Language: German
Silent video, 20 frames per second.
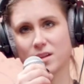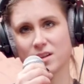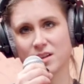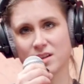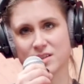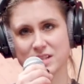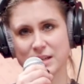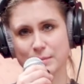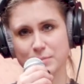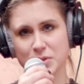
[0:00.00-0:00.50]

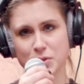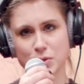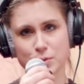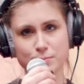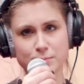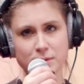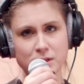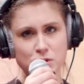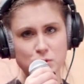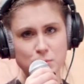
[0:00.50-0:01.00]
Jetzt habe ich
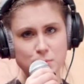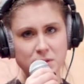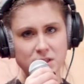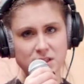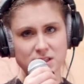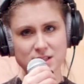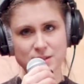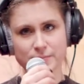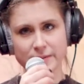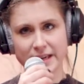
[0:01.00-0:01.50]
zum
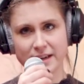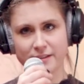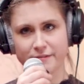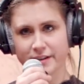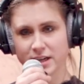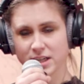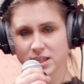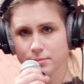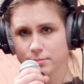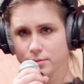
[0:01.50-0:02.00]
Beispiel zwei
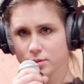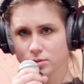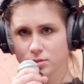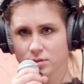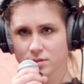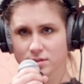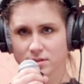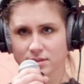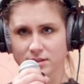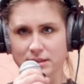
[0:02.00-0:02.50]
Effekte
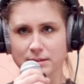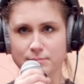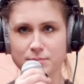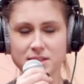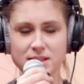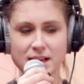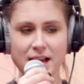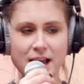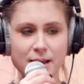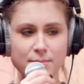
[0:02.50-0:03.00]
benutzt,
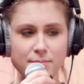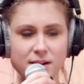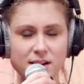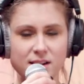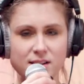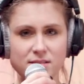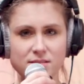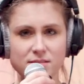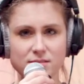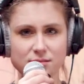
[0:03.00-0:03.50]
nämlich
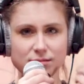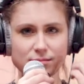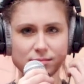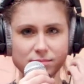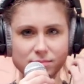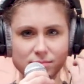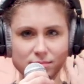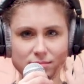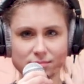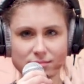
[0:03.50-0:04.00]
einmal
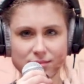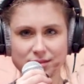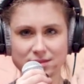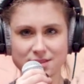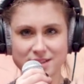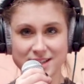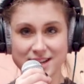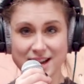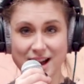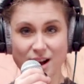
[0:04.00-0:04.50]

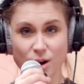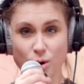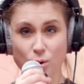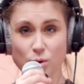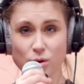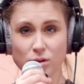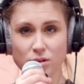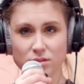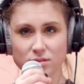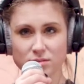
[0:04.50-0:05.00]
den
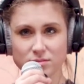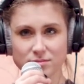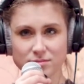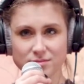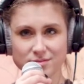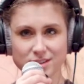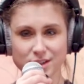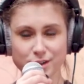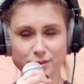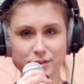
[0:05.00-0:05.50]
Hauch
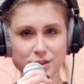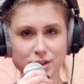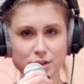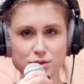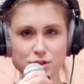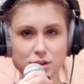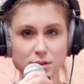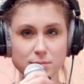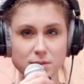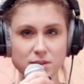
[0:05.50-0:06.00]
auf der
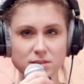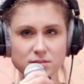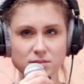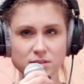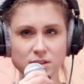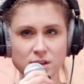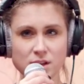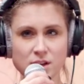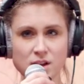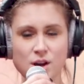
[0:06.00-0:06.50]
Stimme
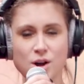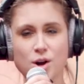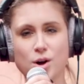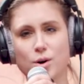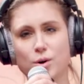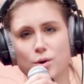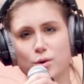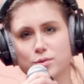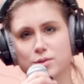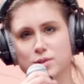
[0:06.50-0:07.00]

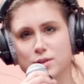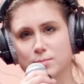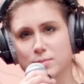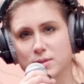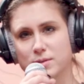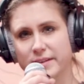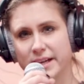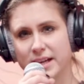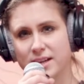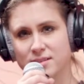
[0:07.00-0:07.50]
und zum
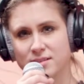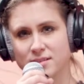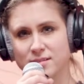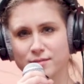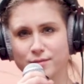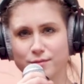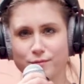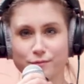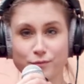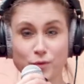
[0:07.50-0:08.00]

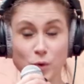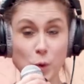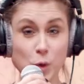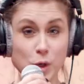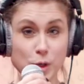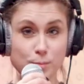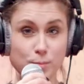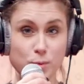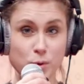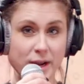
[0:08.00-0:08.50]
zweiten
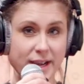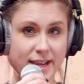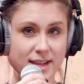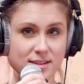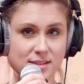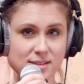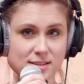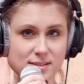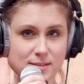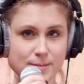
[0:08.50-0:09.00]
Vocal
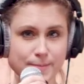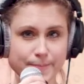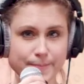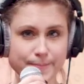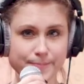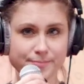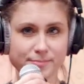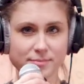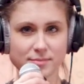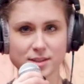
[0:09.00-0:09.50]
Breaks.
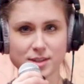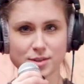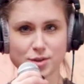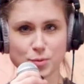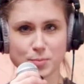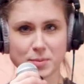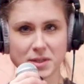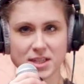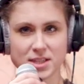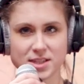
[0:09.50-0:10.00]

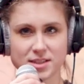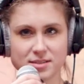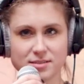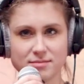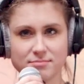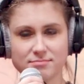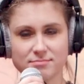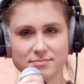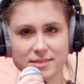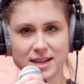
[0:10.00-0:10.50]
Sprich,
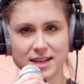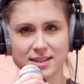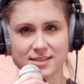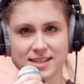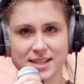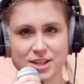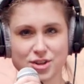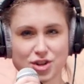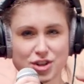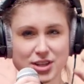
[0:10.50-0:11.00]
ein
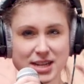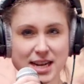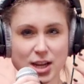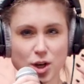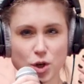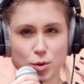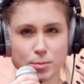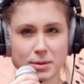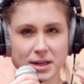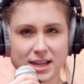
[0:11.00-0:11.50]
sehr
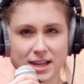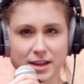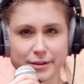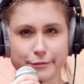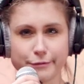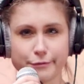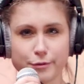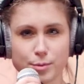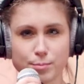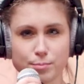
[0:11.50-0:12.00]
schneller
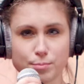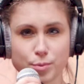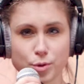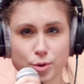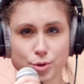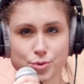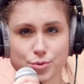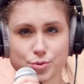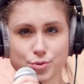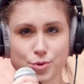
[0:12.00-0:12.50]
Übergang von
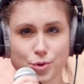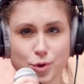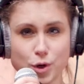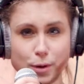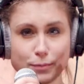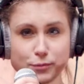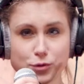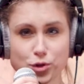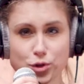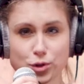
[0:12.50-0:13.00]
Brust zur
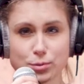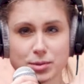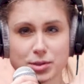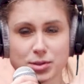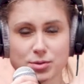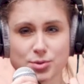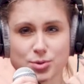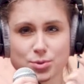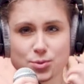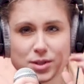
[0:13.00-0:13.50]

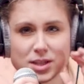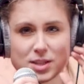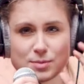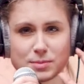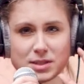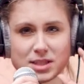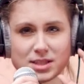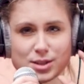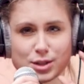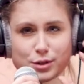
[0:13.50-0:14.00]
Kopfstimme, so dass
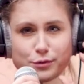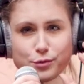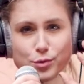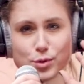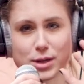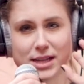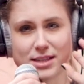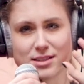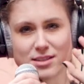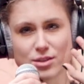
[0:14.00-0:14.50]
man das
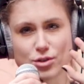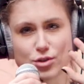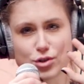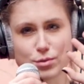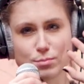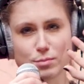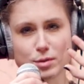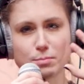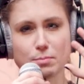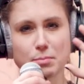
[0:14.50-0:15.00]
Gefühl hat, die
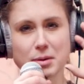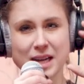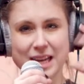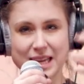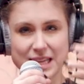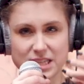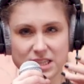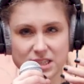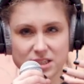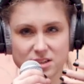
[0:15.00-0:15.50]
Stimme
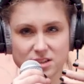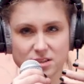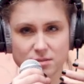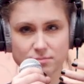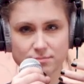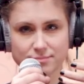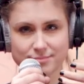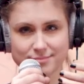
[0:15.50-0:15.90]
bricht.